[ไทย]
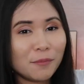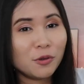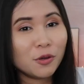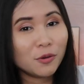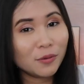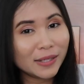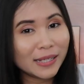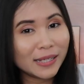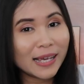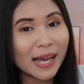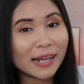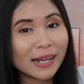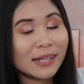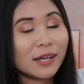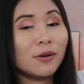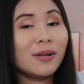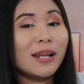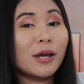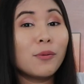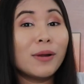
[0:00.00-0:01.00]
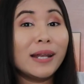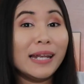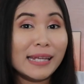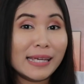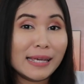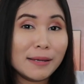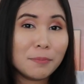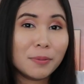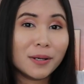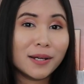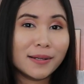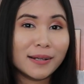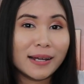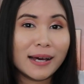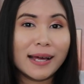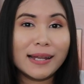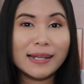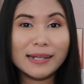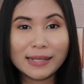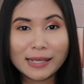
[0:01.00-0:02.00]
ด้วยวิธีการที่เขาเรียกว่า leap
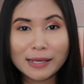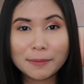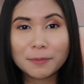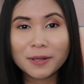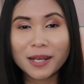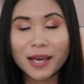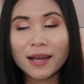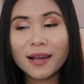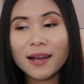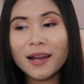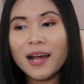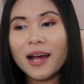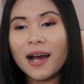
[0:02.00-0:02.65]
นะคะ leap เนี่ย